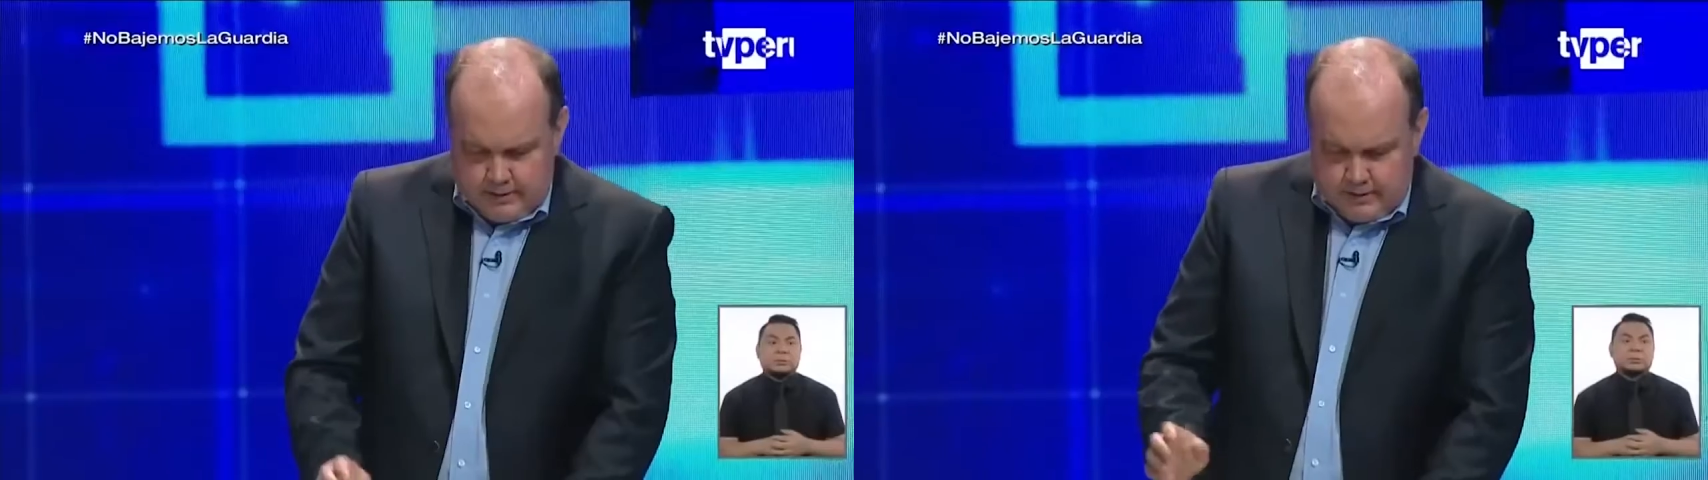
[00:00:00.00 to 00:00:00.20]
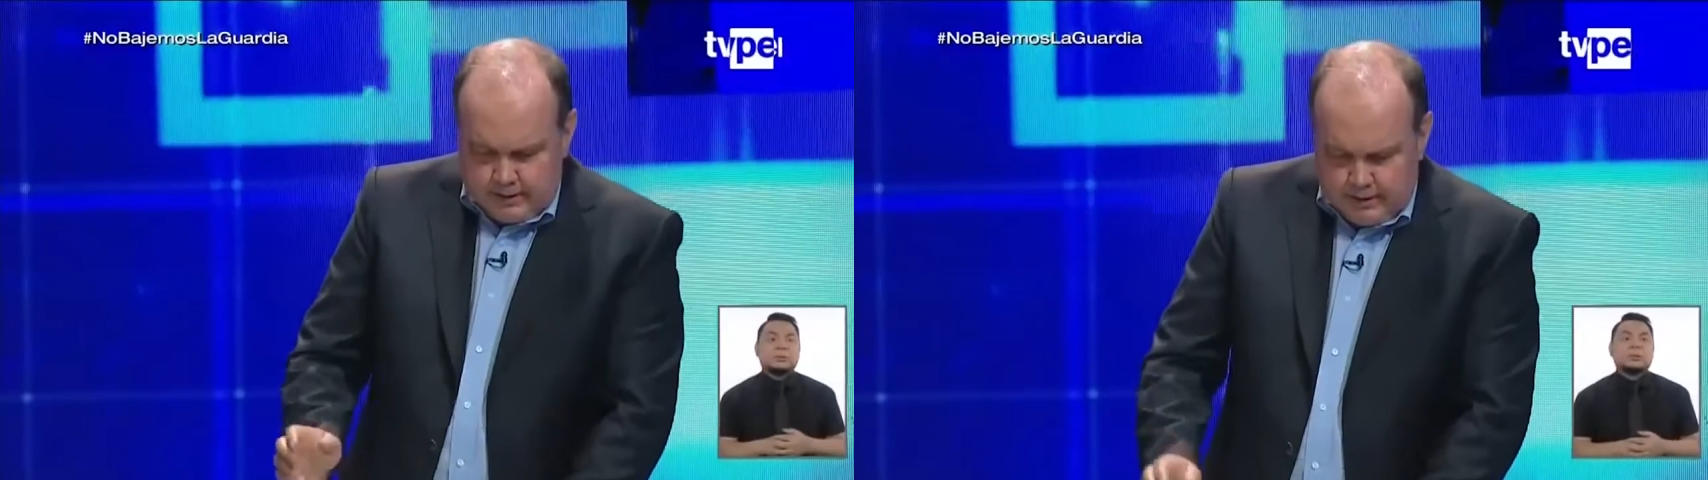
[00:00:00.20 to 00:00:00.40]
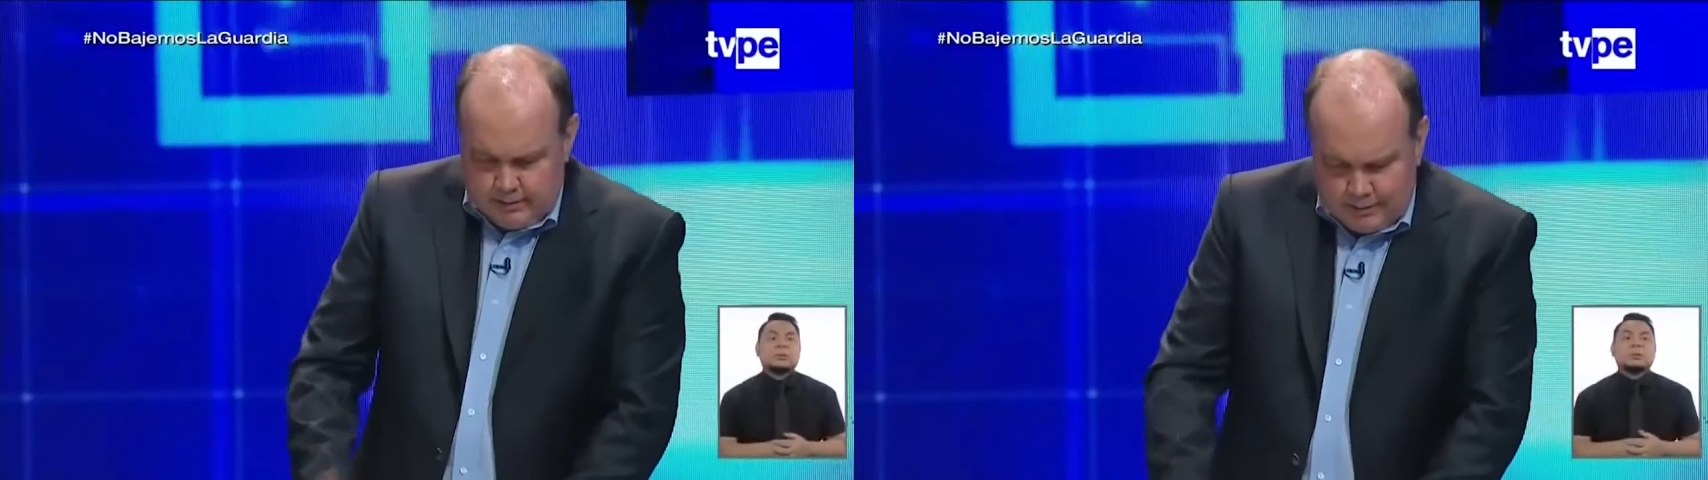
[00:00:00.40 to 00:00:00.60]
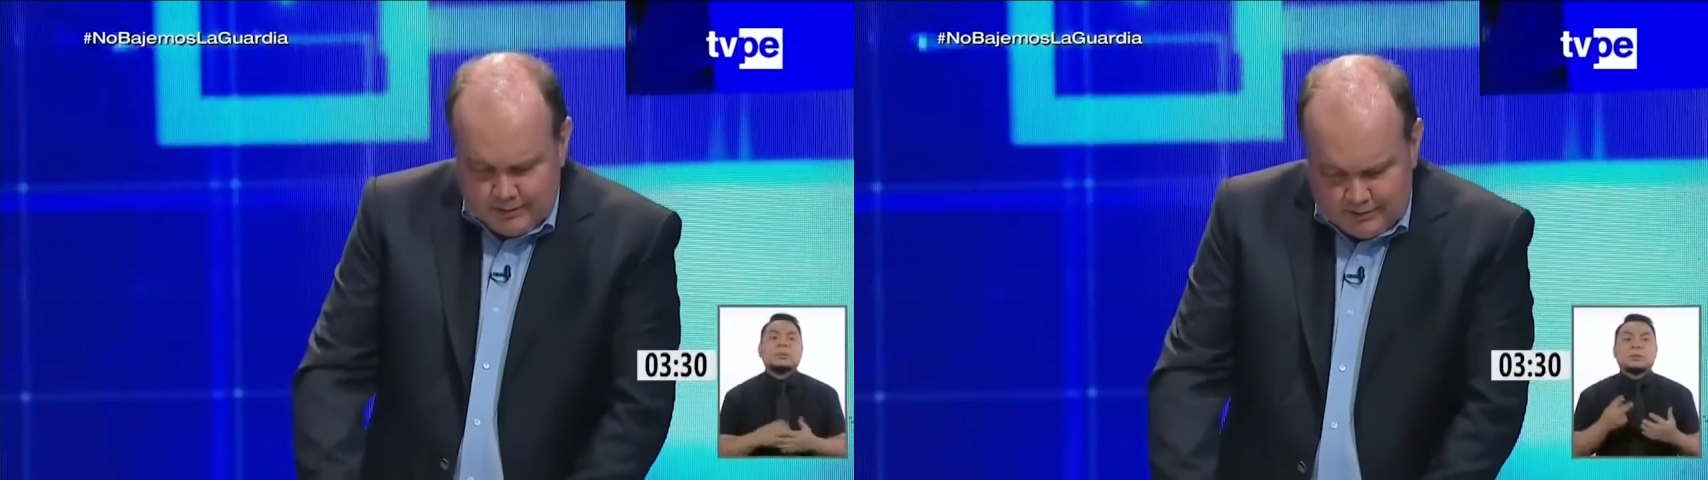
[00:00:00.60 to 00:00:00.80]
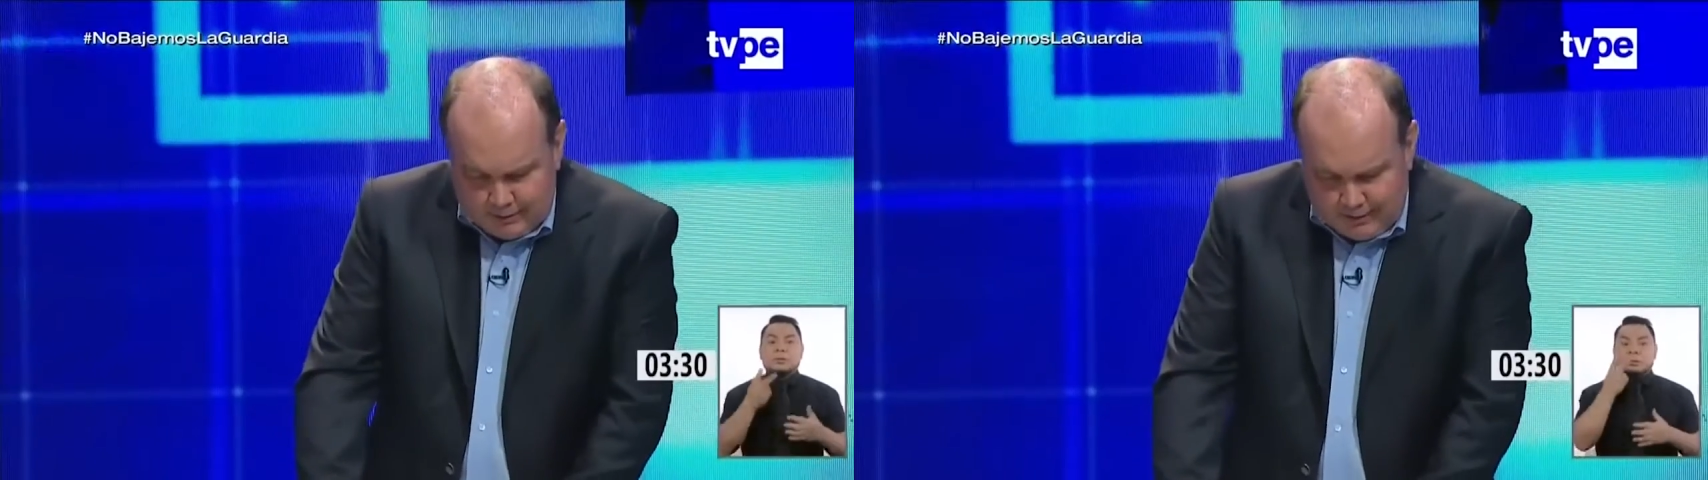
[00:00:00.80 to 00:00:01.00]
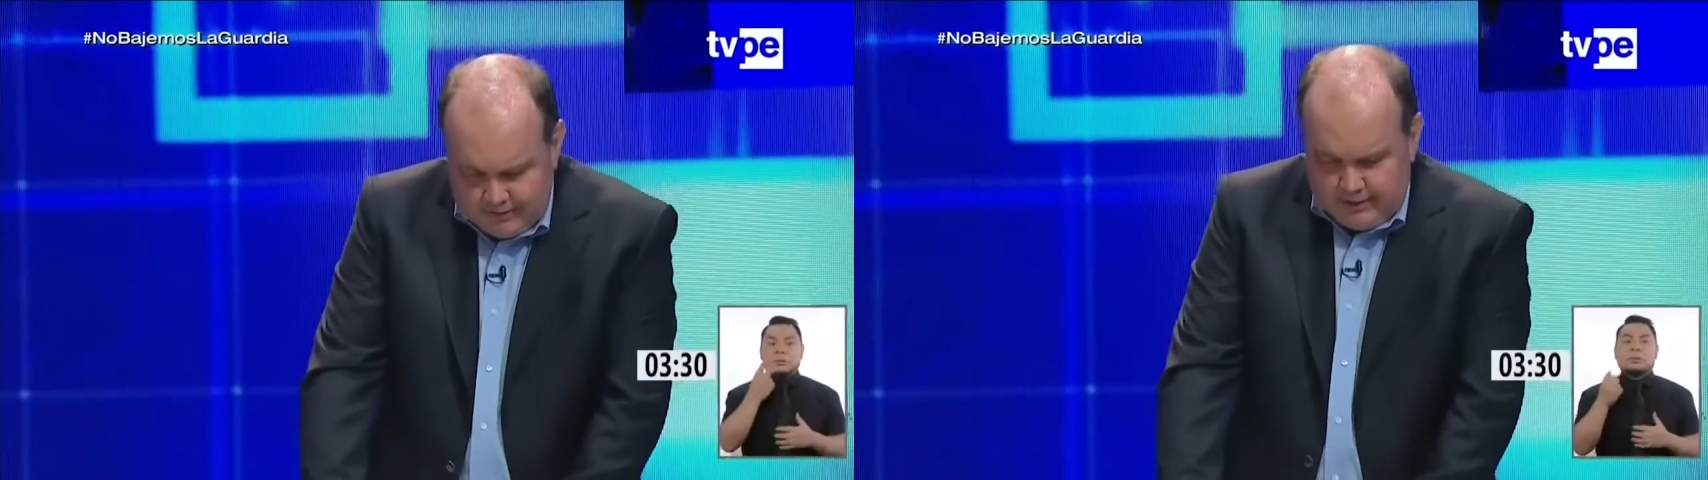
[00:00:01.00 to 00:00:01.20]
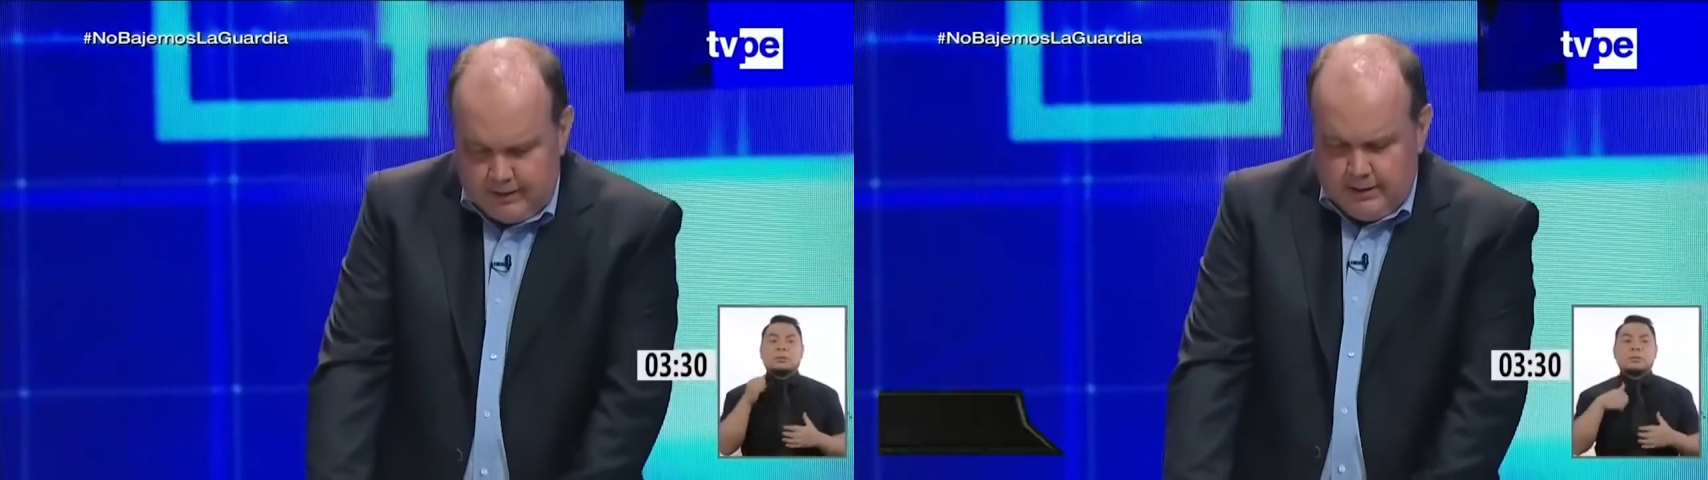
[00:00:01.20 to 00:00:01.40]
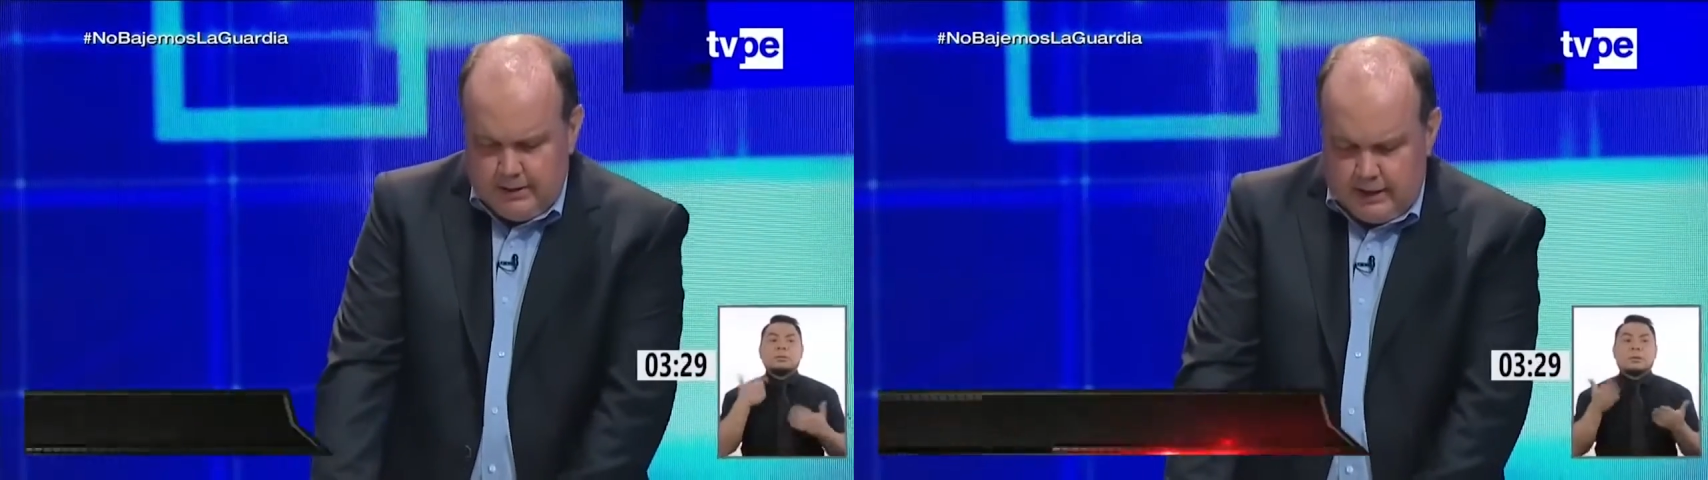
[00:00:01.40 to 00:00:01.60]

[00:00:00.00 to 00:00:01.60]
Eh, eh, vamos a establecer